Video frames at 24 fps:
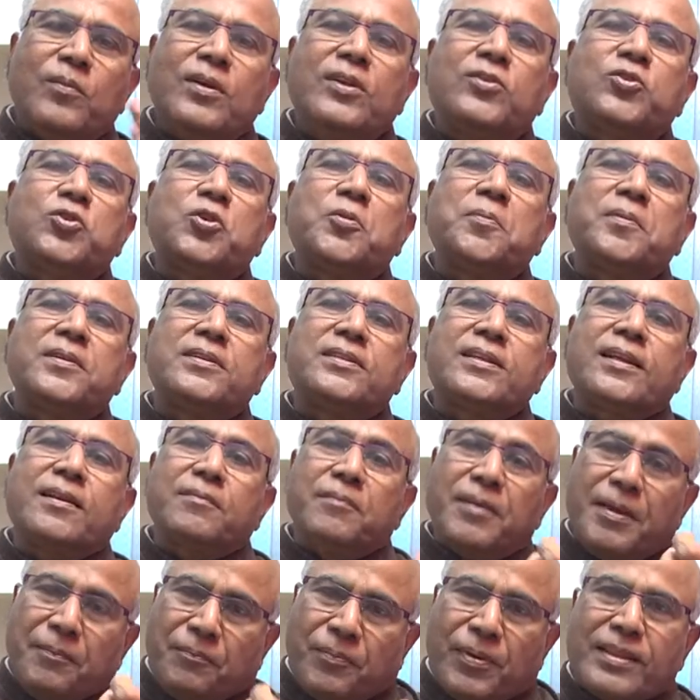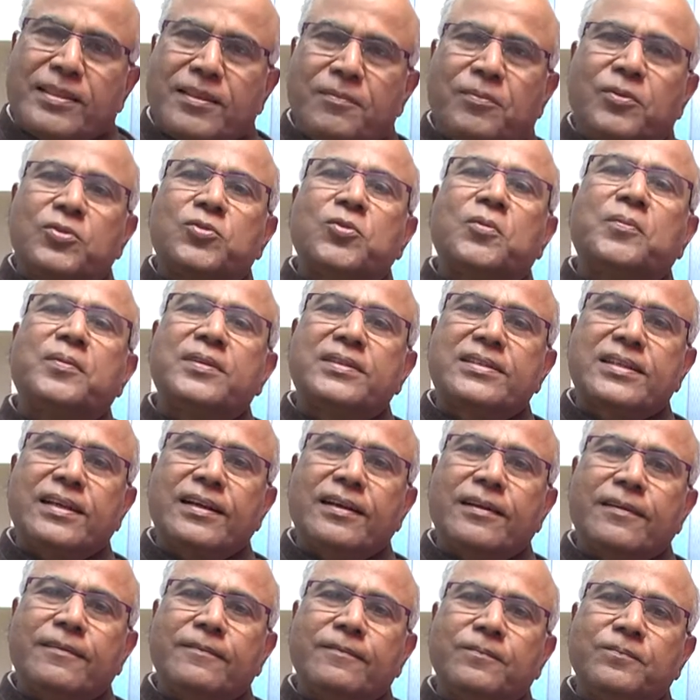మీరు చూపించండి మీ ప్రతిభ
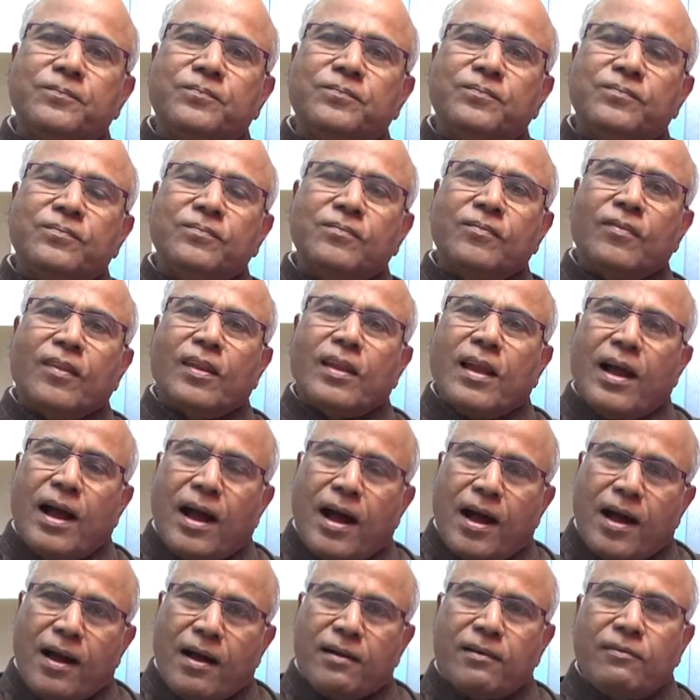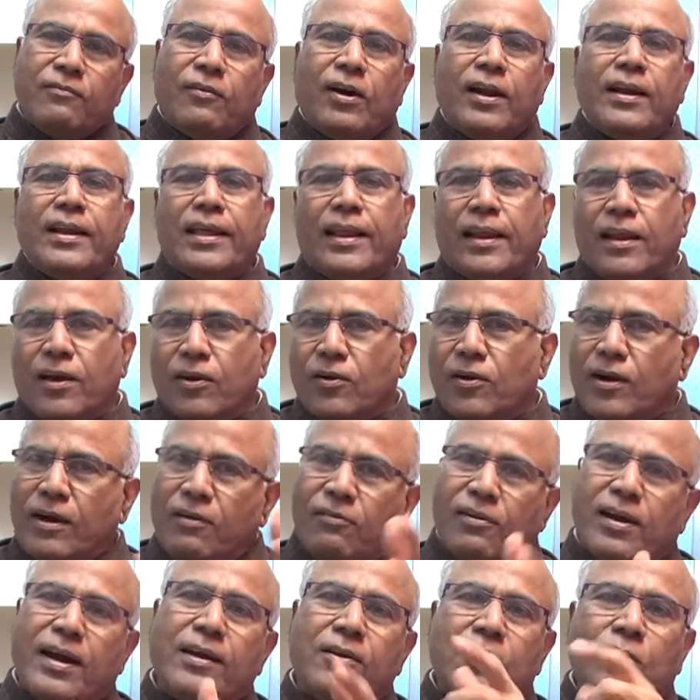చూపించండి వాళ్ళు ఎలాగో
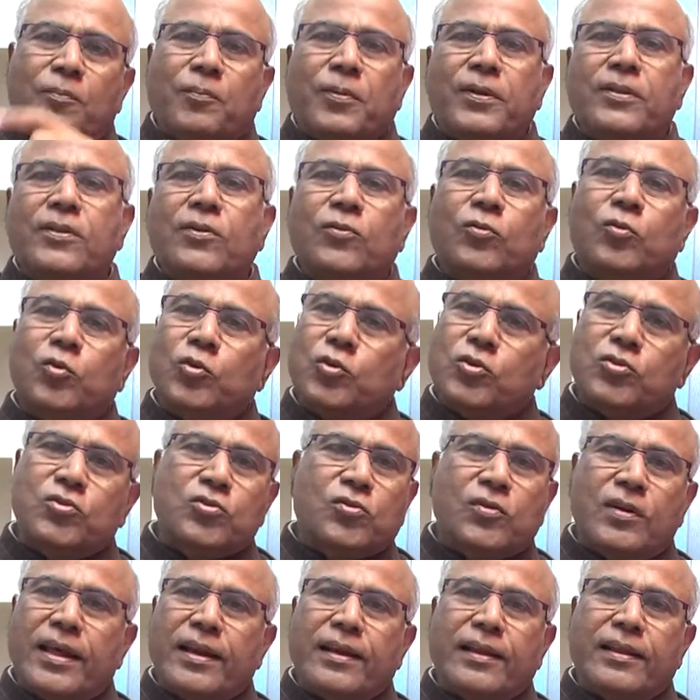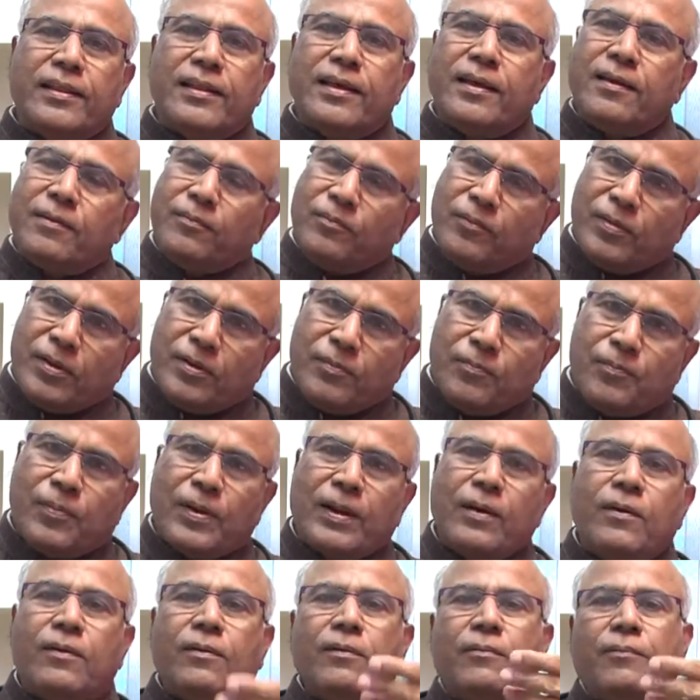అవగాహన ఒప్పందం కుదుర్చుకున్నారు కదా మీరు
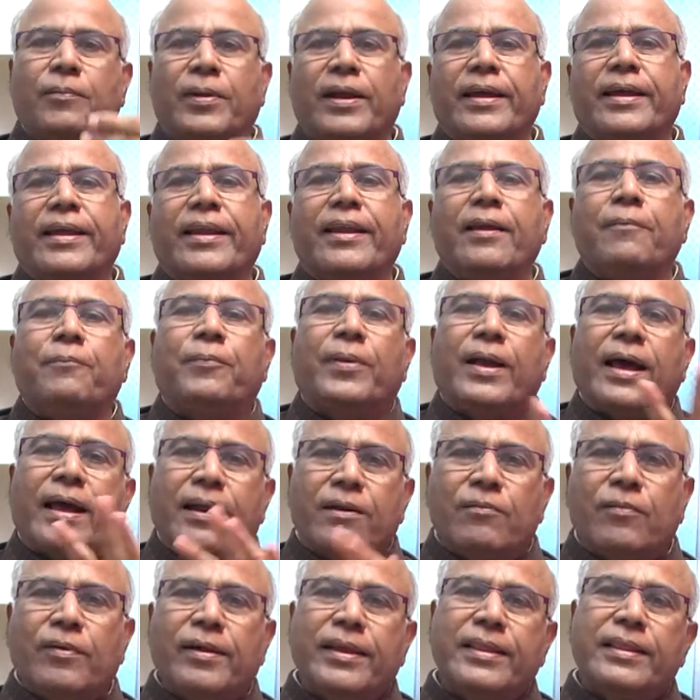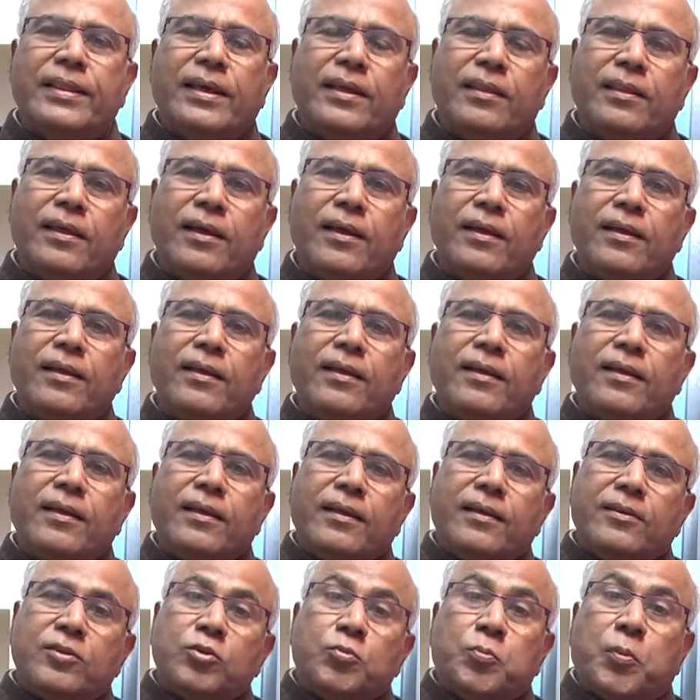ప్ర ప్రక్రియ ప్రారంభమైంది కదా
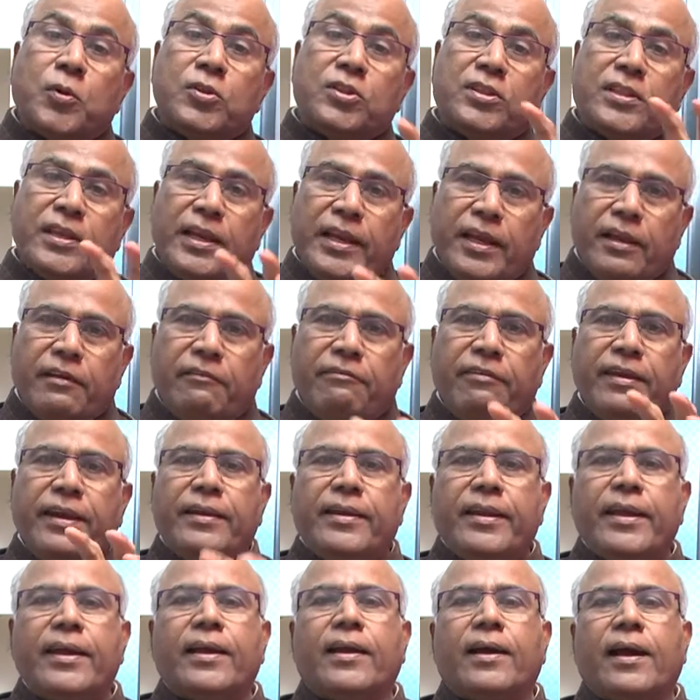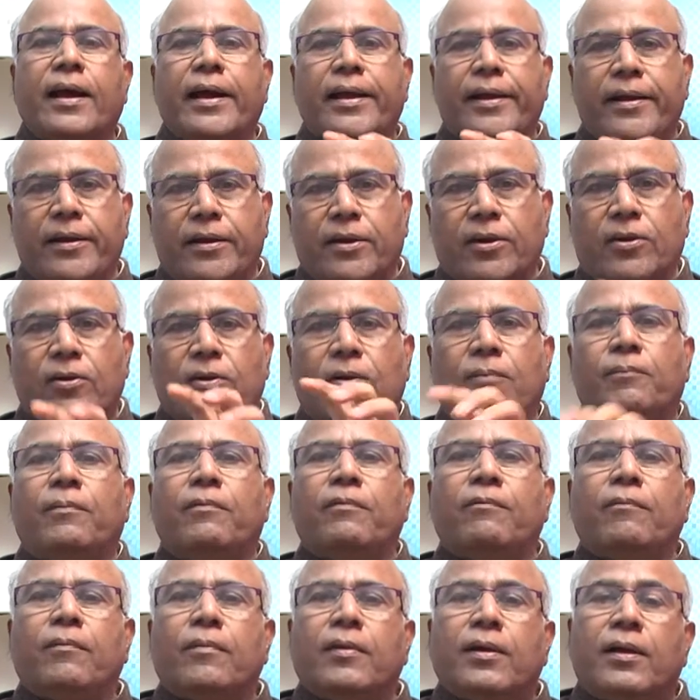స్పుత్నిక్ వి టీకా హెట్రో
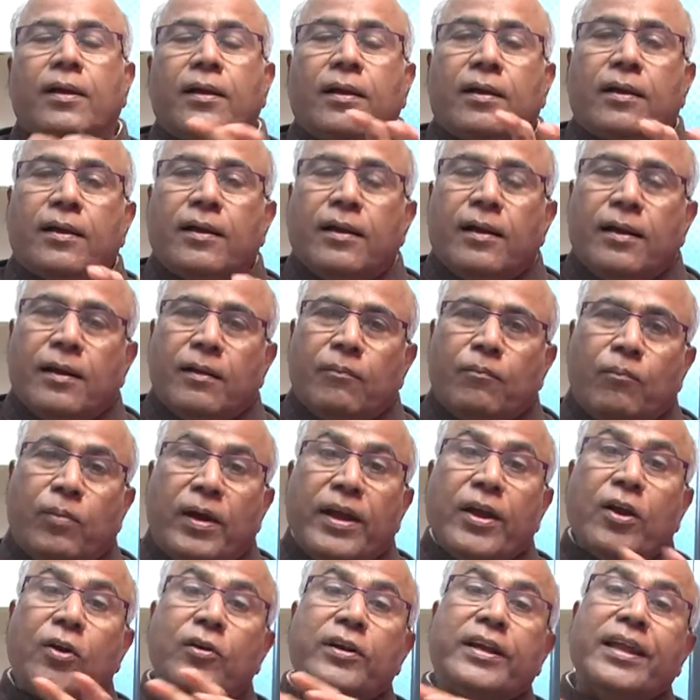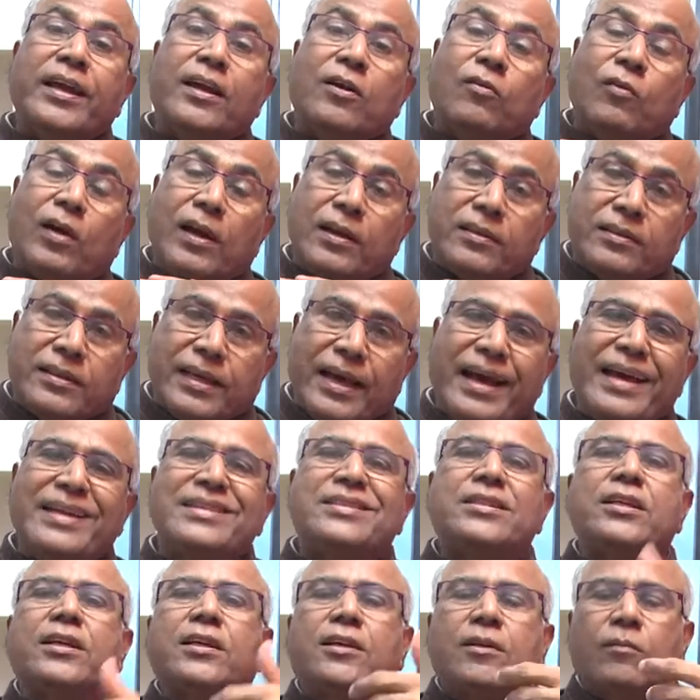బయోటెక్ వాళ్ళు
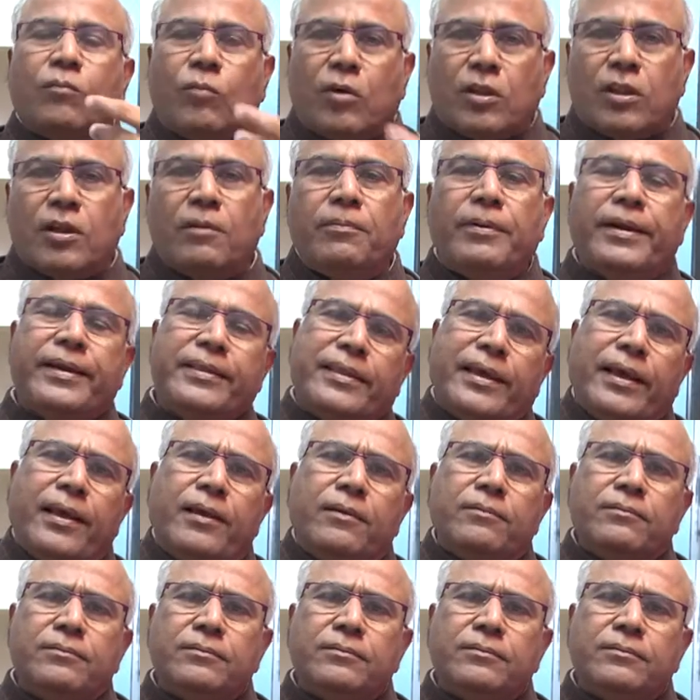తయారు చేయటం మొదలు పెడితే